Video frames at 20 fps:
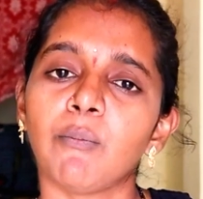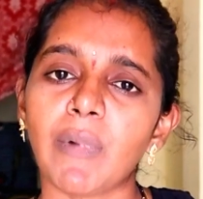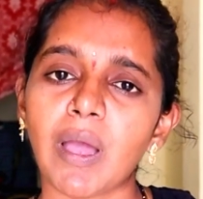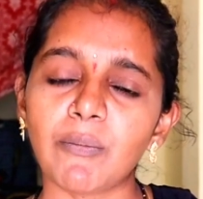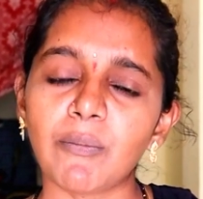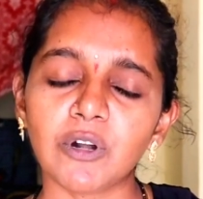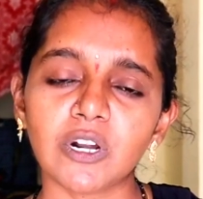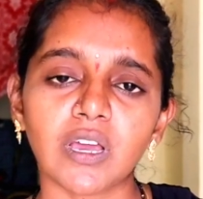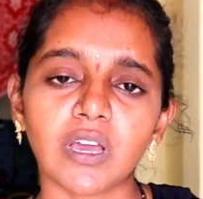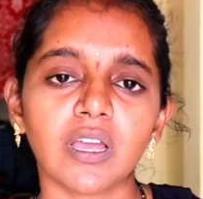
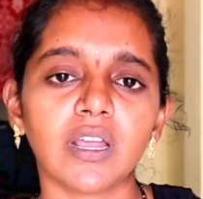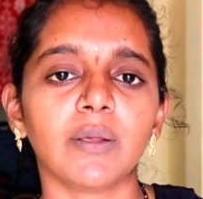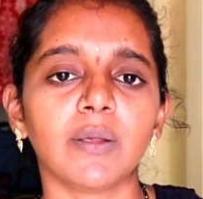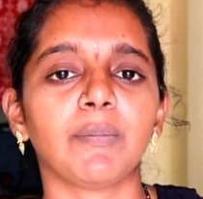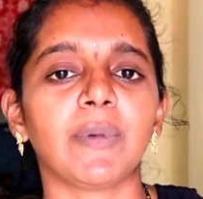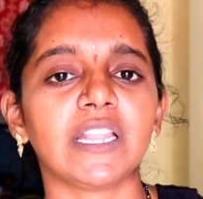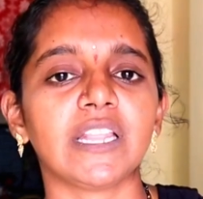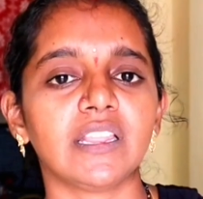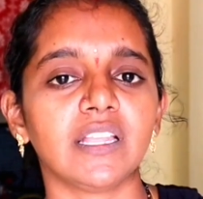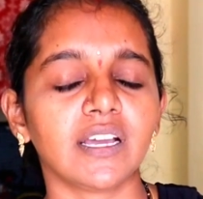మామూలుగా
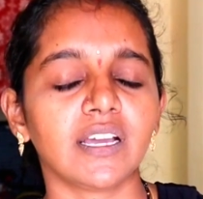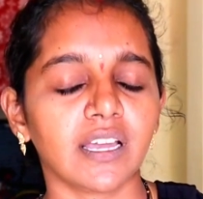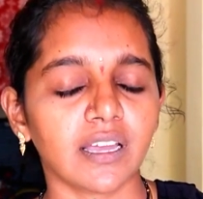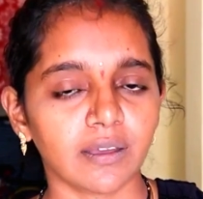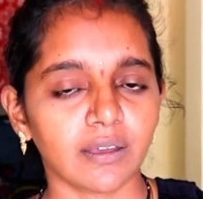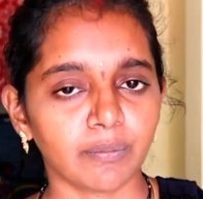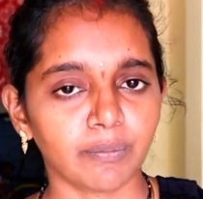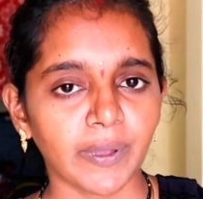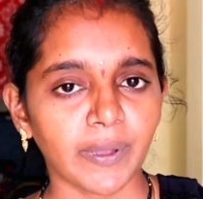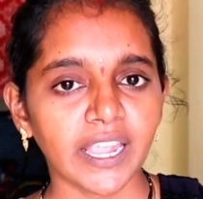పెద్దగా
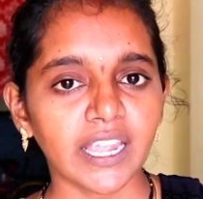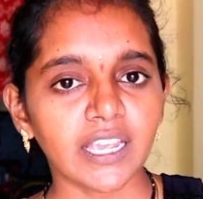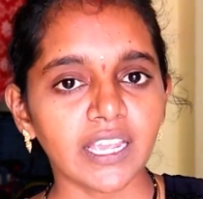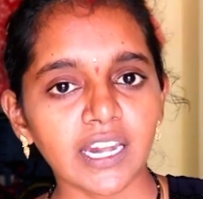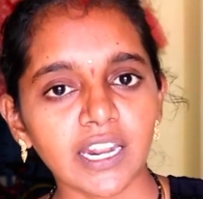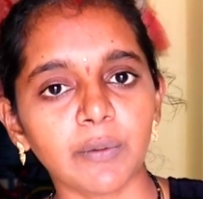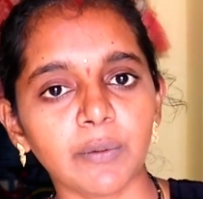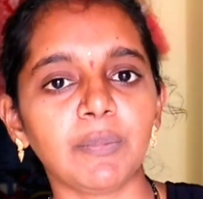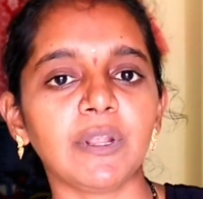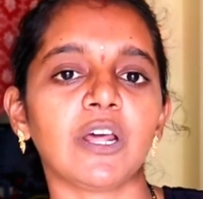
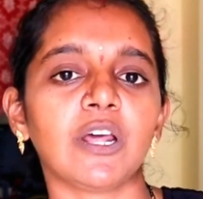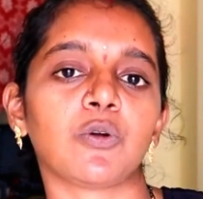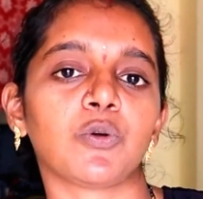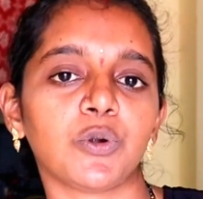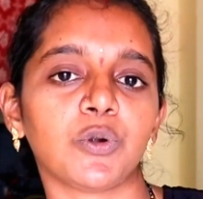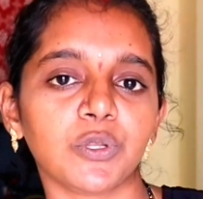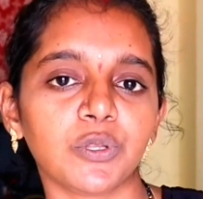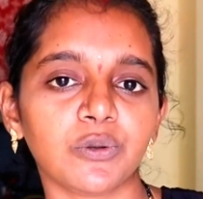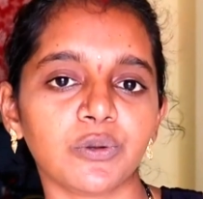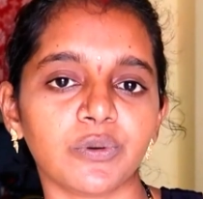పైకి లేపి ఇలా
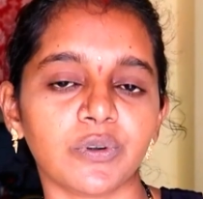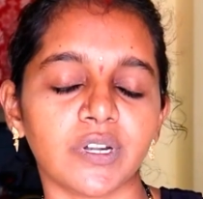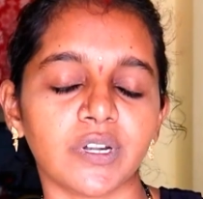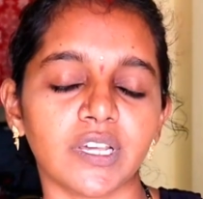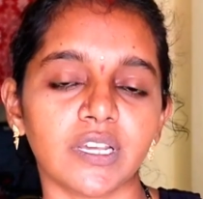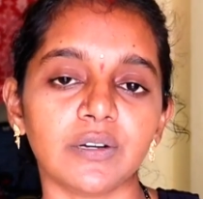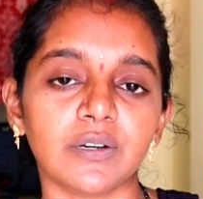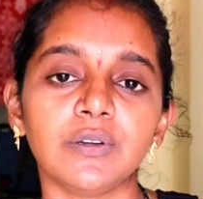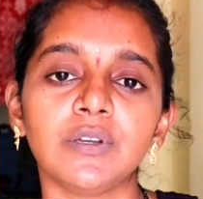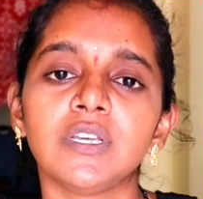కొడుతూ
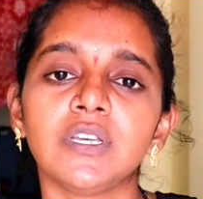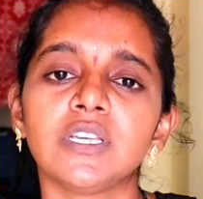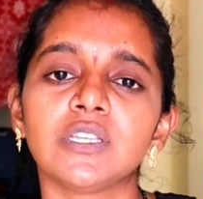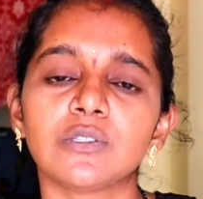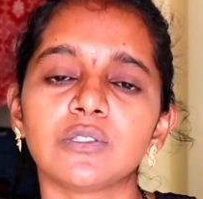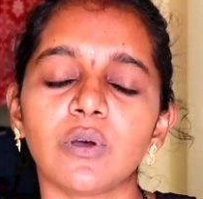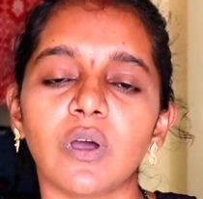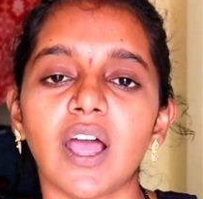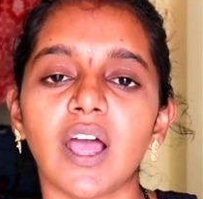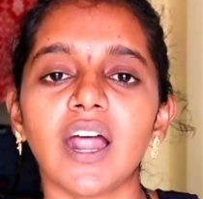ఉంటారు
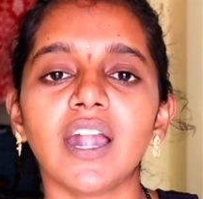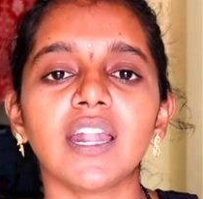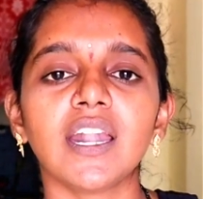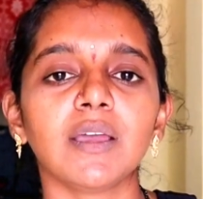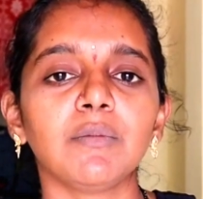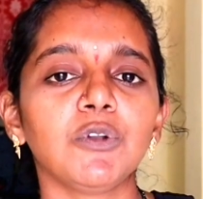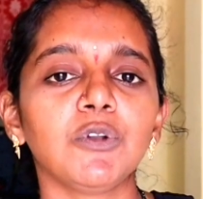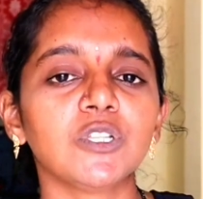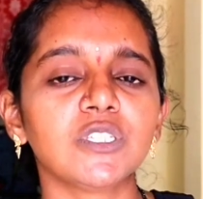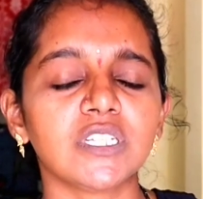సో ఆ
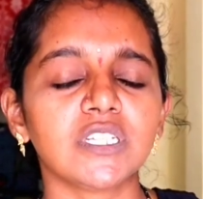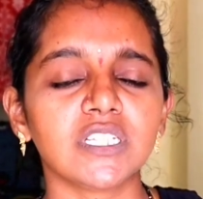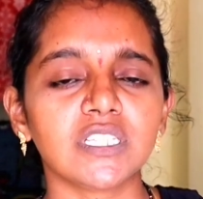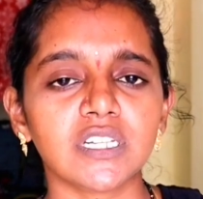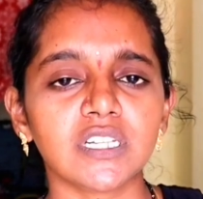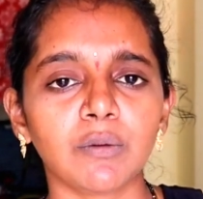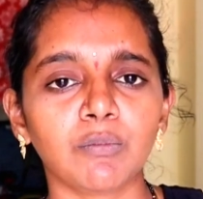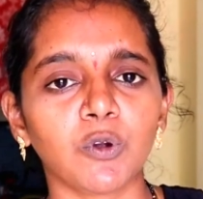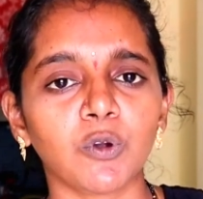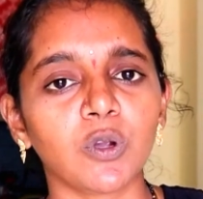టైంలో చిన్న
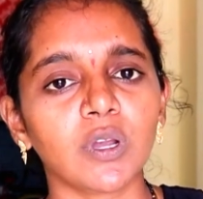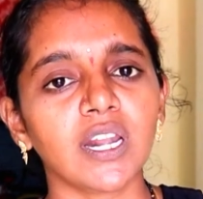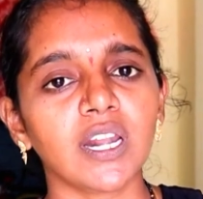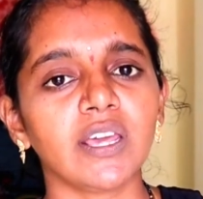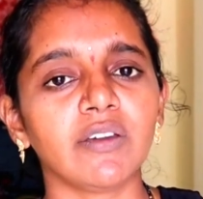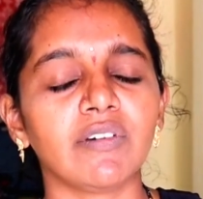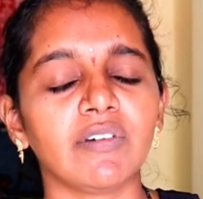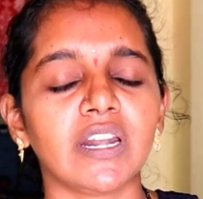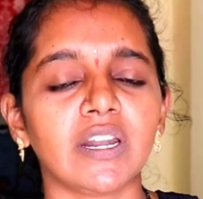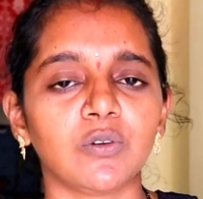చిన్న
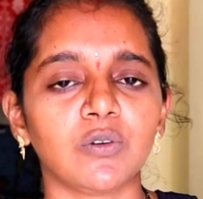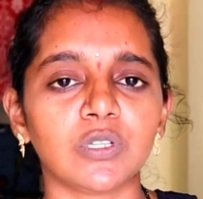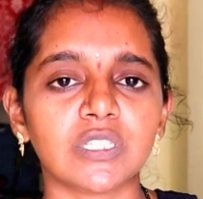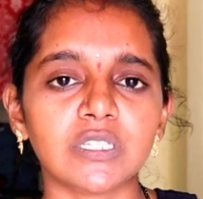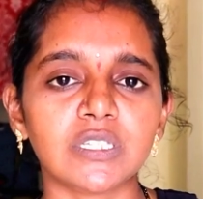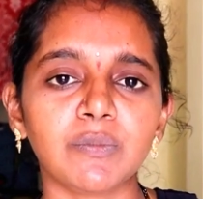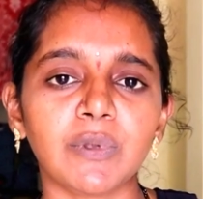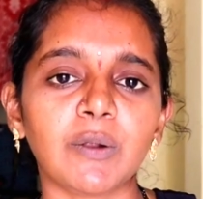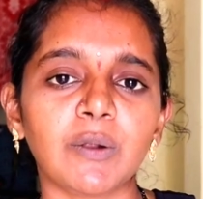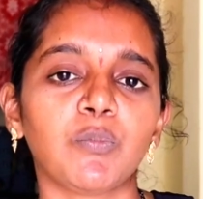ముక్కలు ఏవైనా
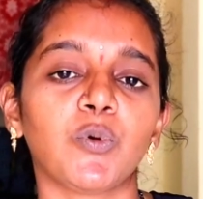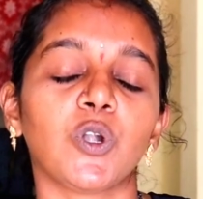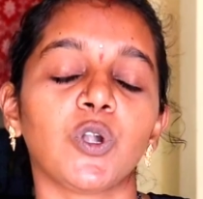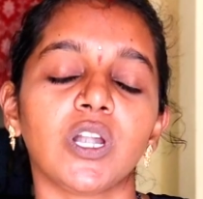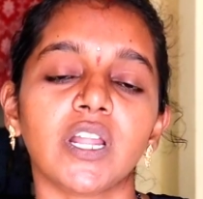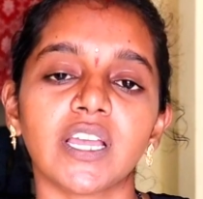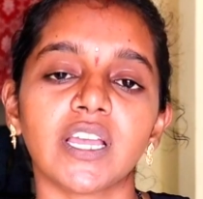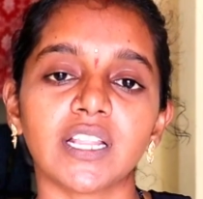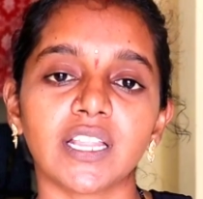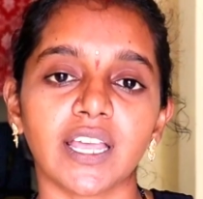వచ్చి మన
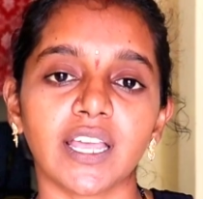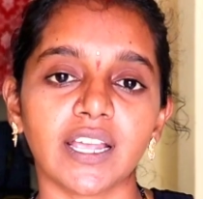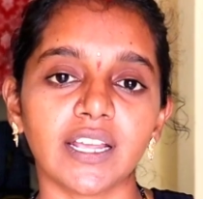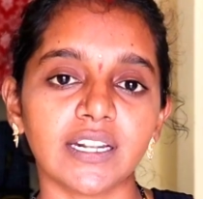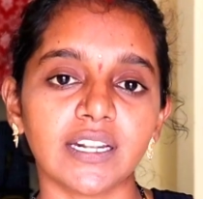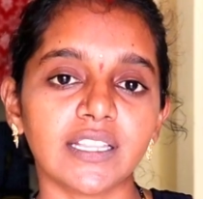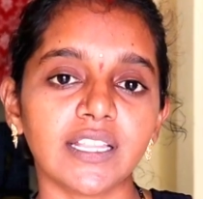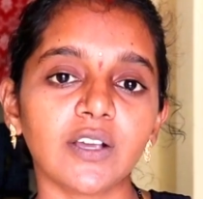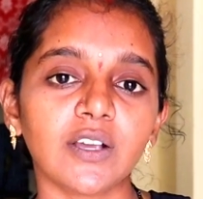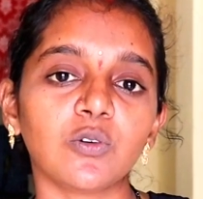పొట్టకి
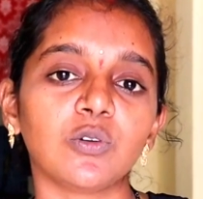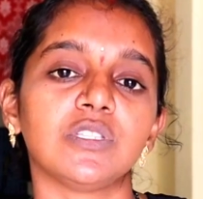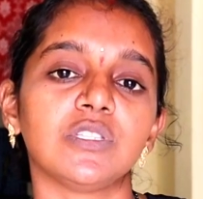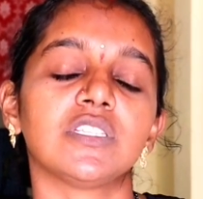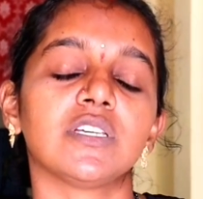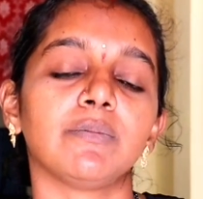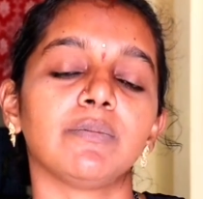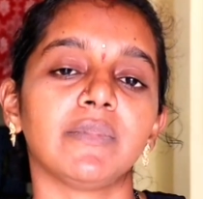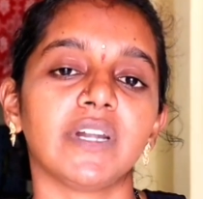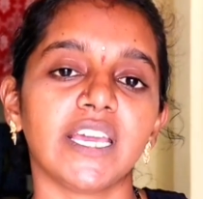తగిలితే
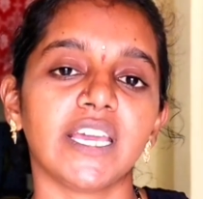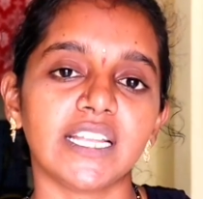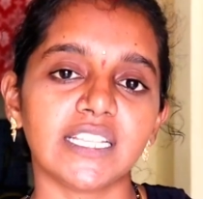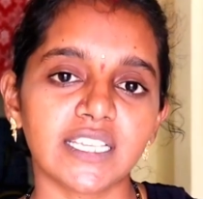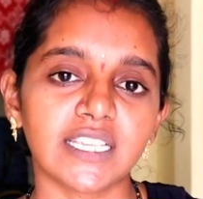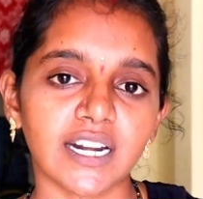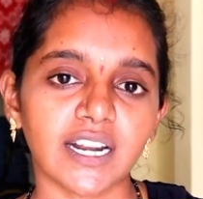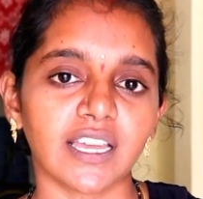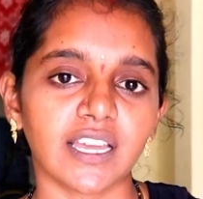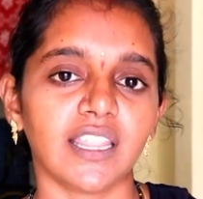కొంచెం
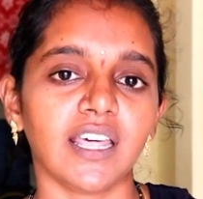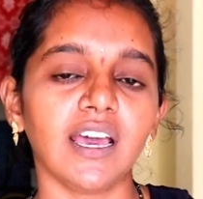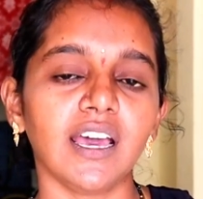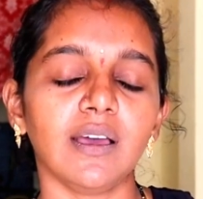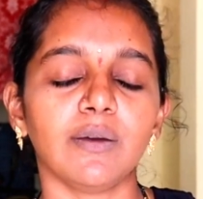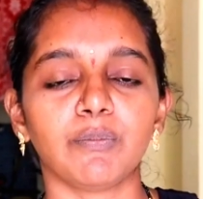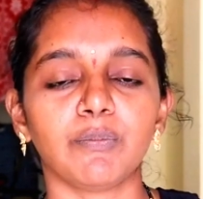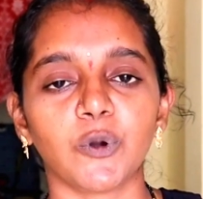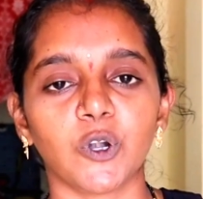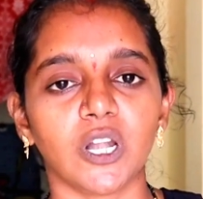డేంజర్ కదా
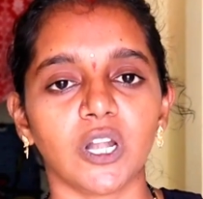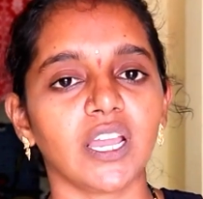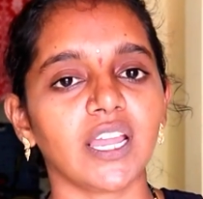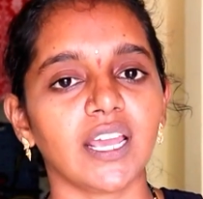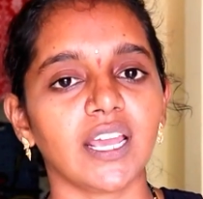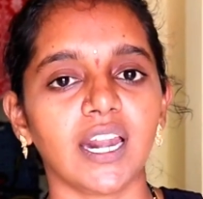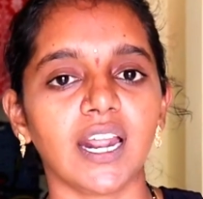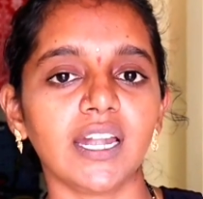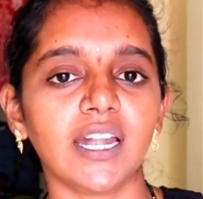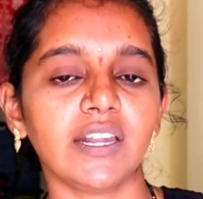
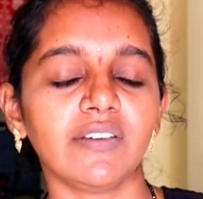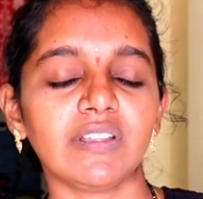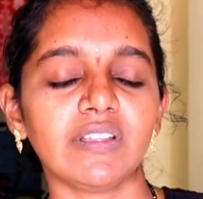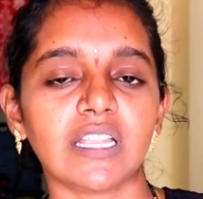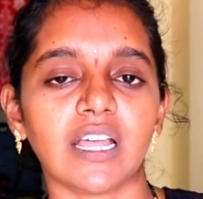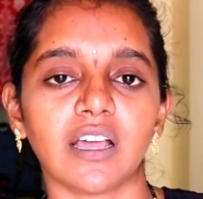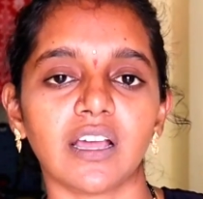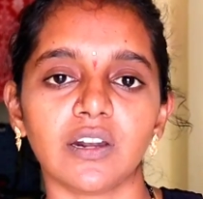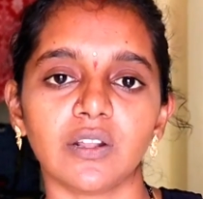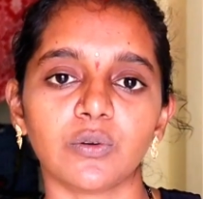పొట్టకి
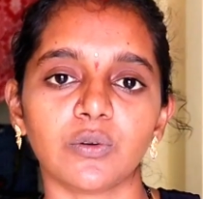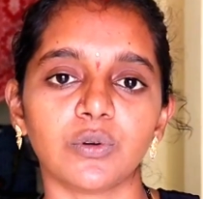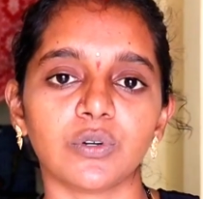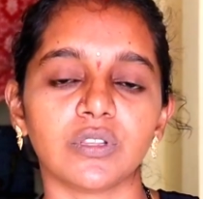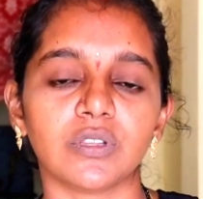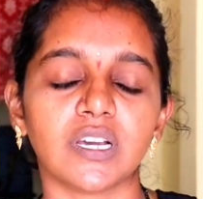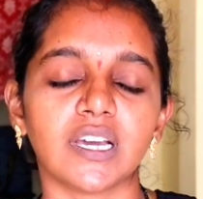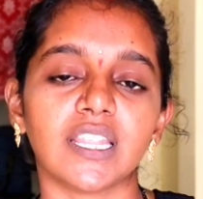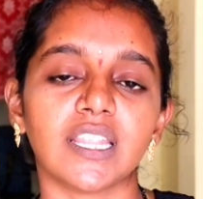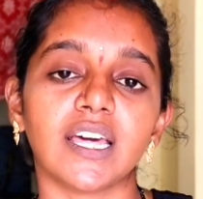ఎలాంటివి
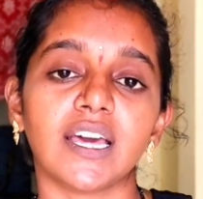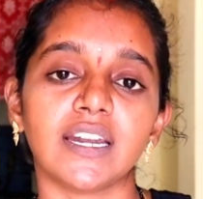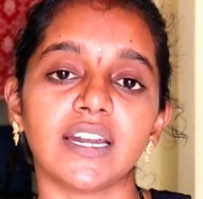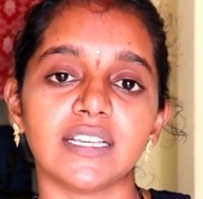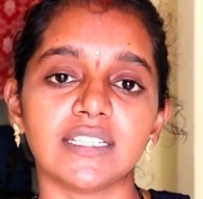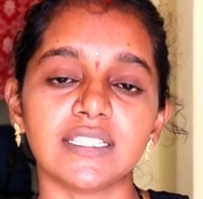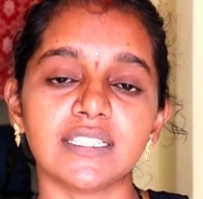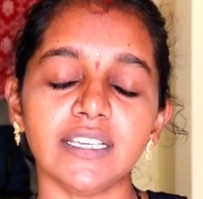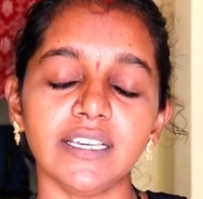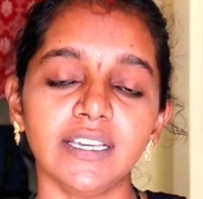తగలకూడదు కదా
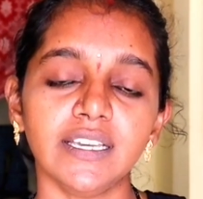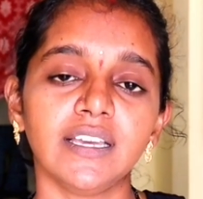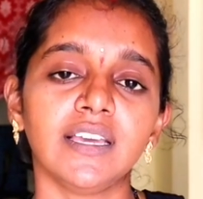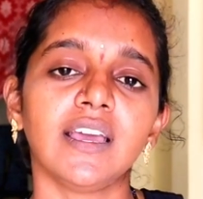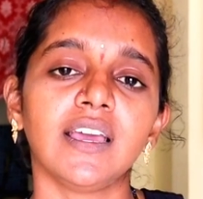అనేసి